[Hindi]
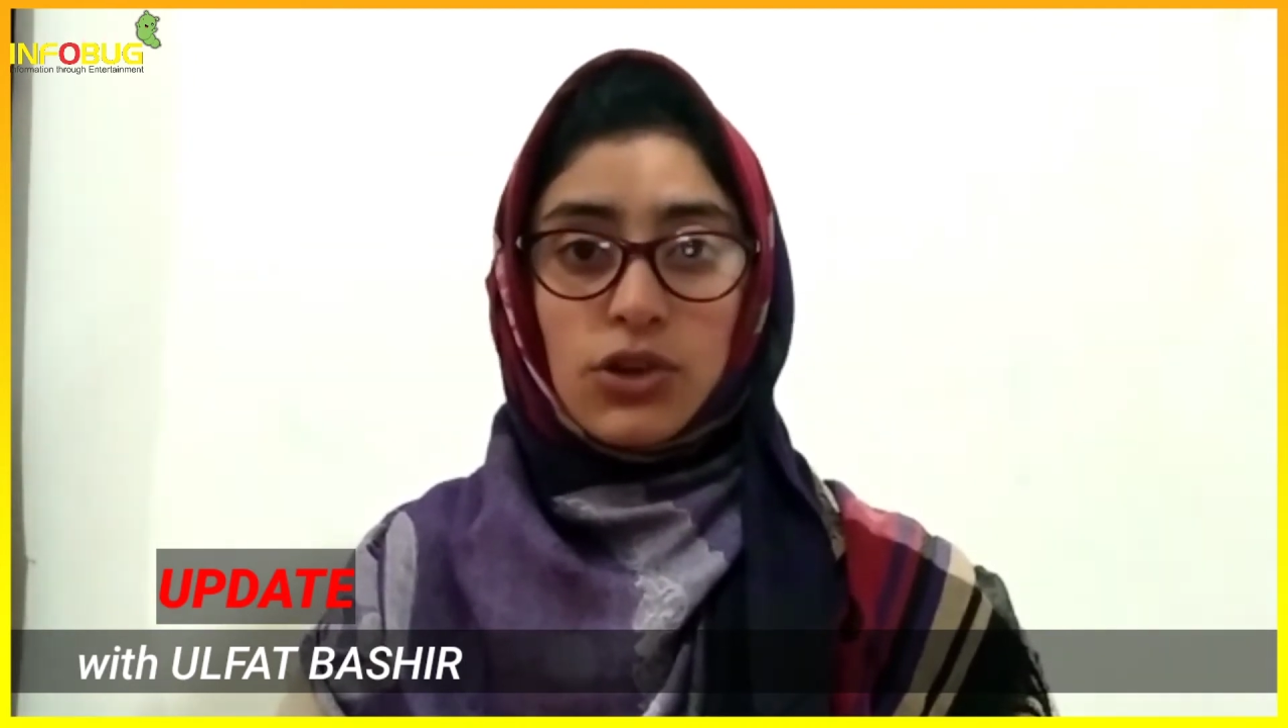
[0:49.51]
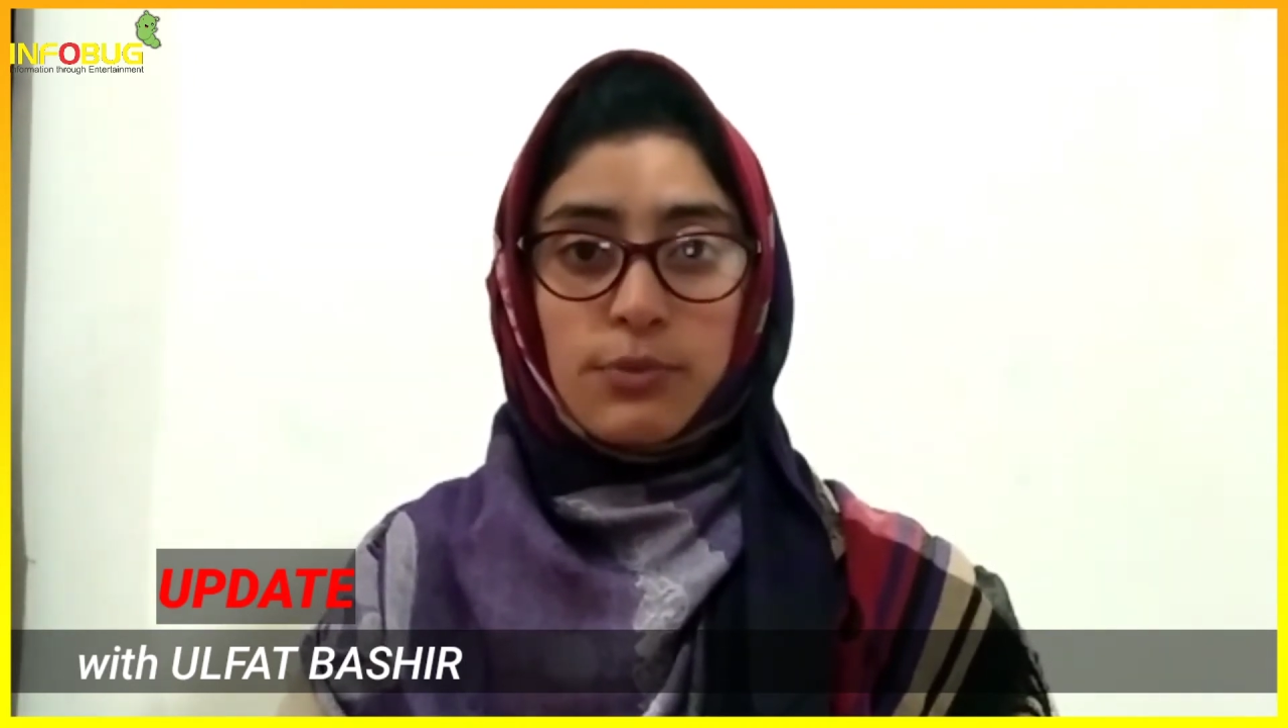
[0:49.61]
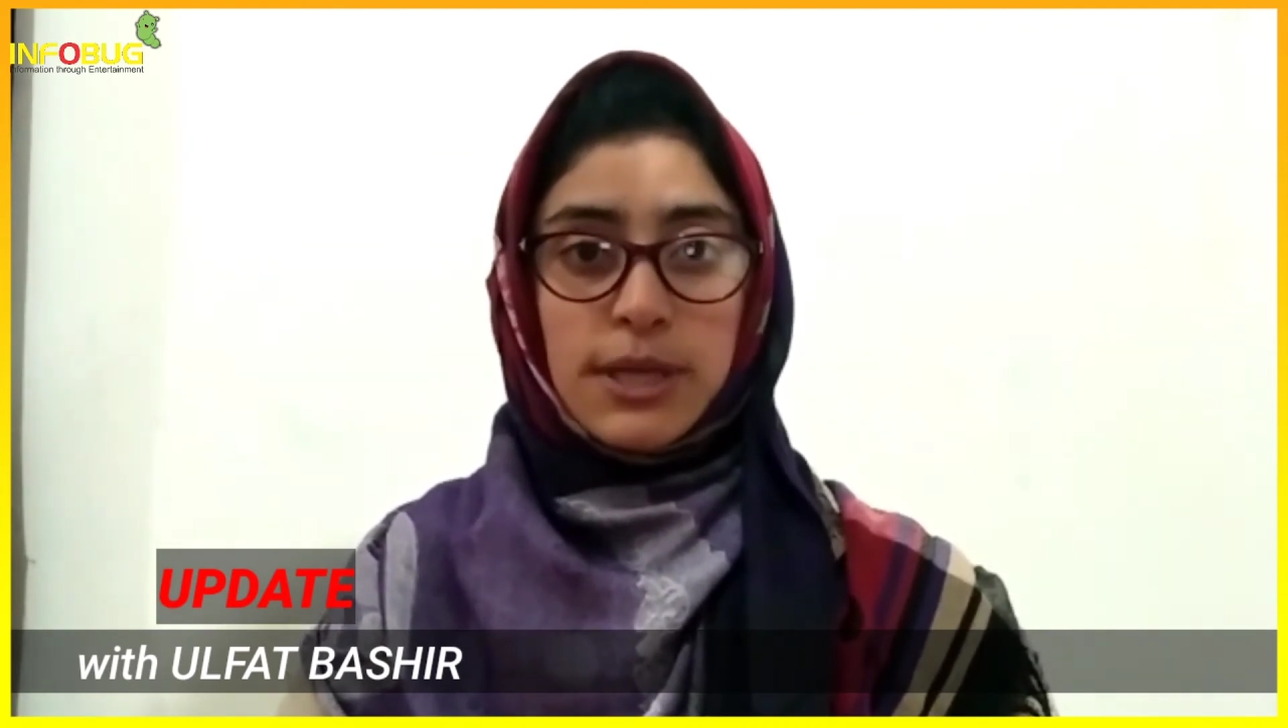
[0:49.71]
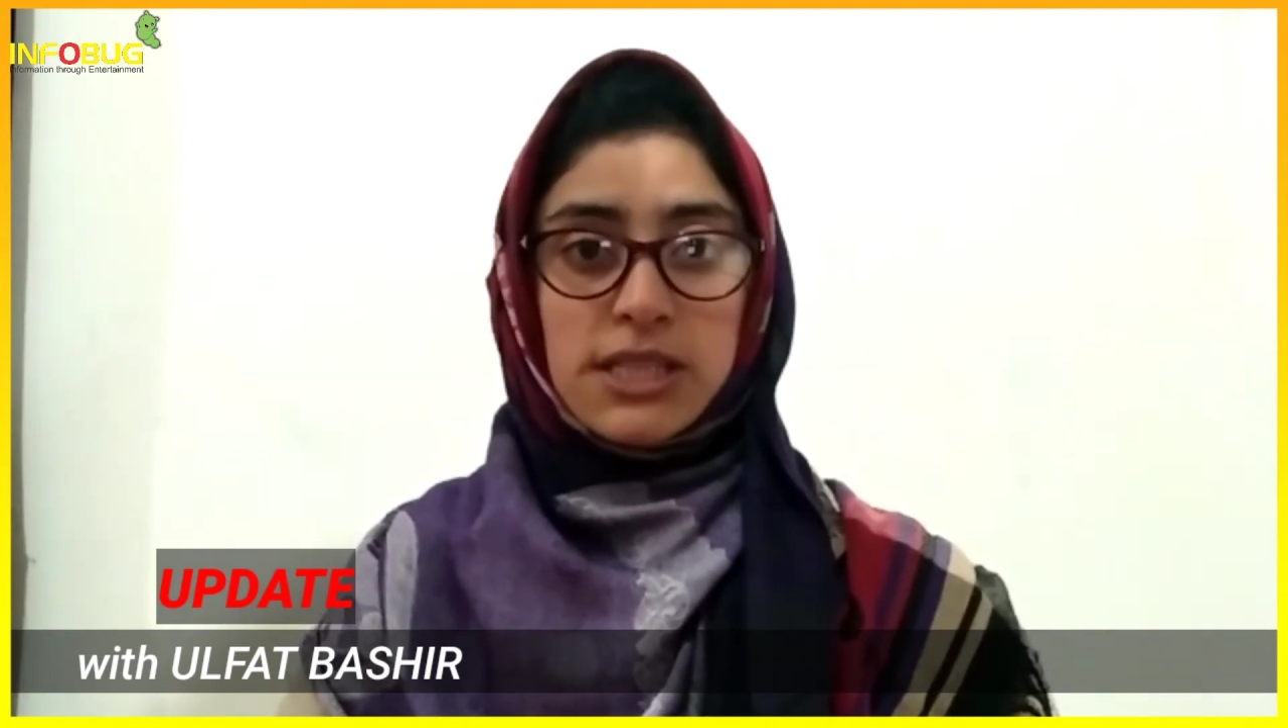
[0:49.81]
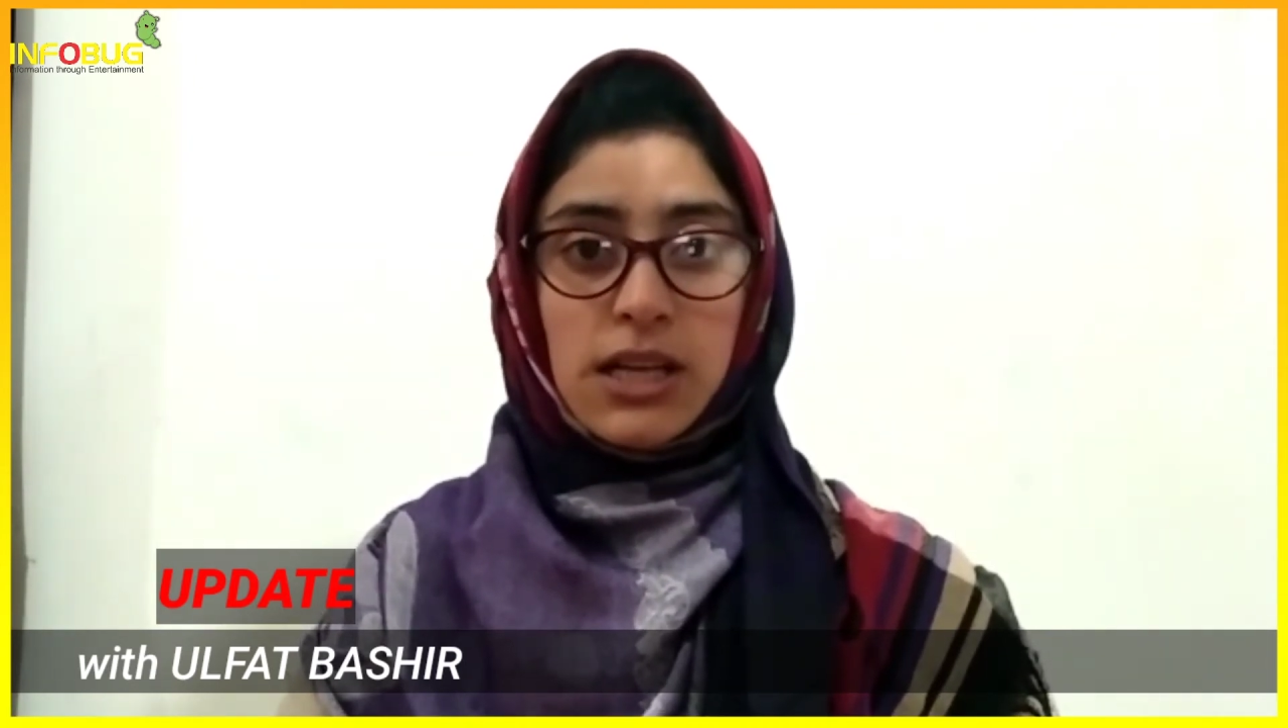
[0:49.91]

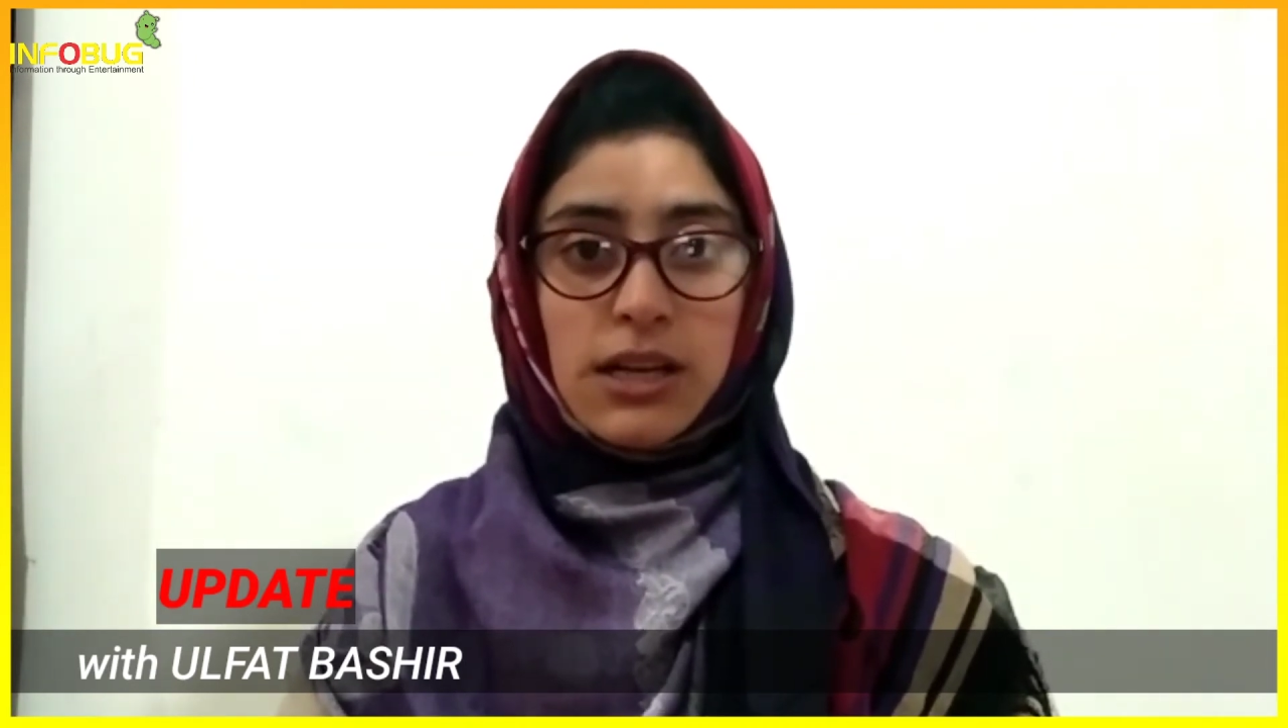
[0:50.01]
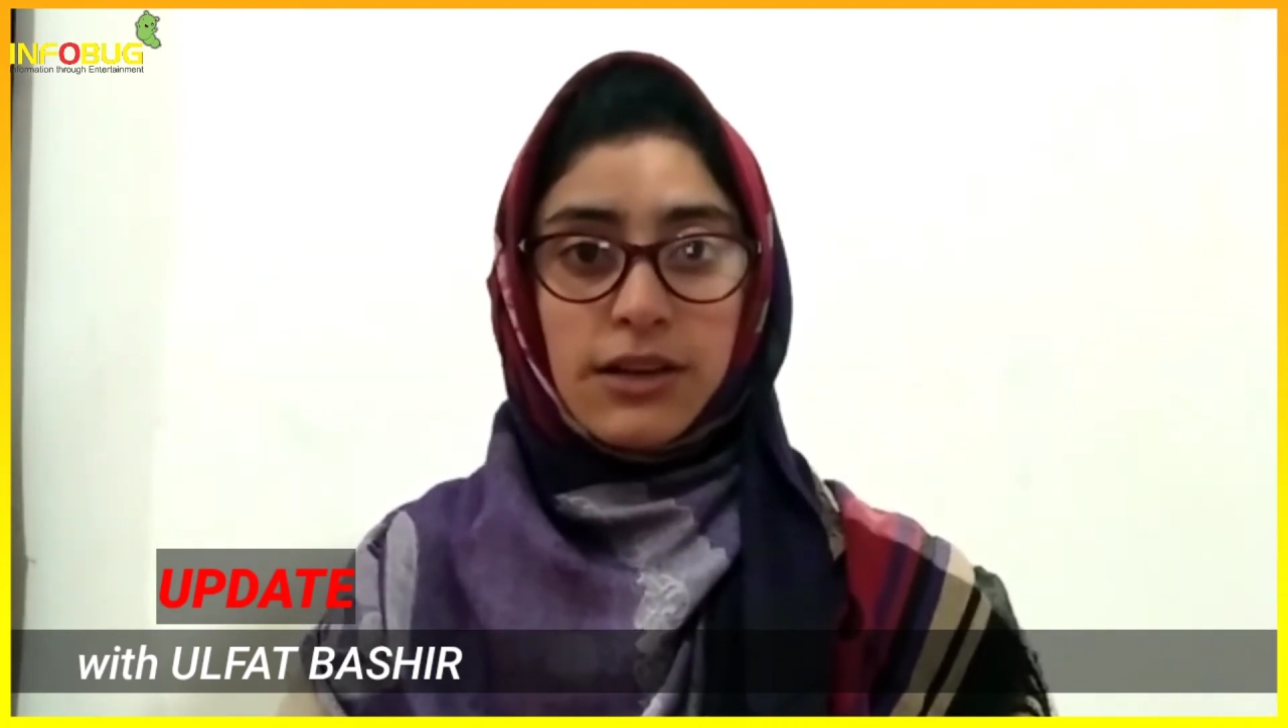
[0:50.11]
24 साल